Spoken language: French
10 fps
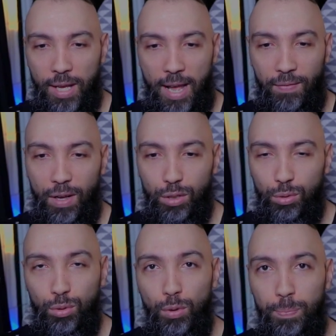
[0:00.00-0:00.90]
Elle va
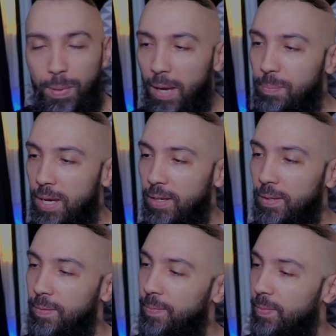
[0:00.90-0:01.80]
super bien.
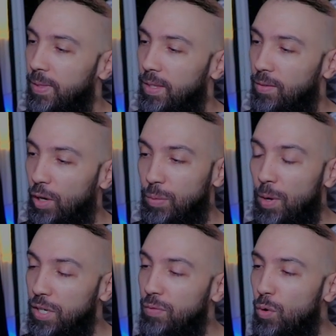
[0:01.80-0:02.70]

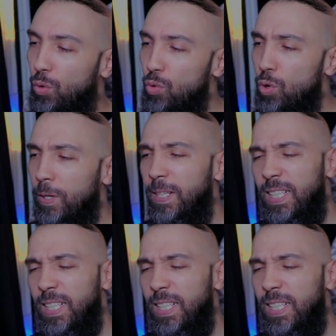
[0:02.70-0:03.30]
Franchement, au niveau goût,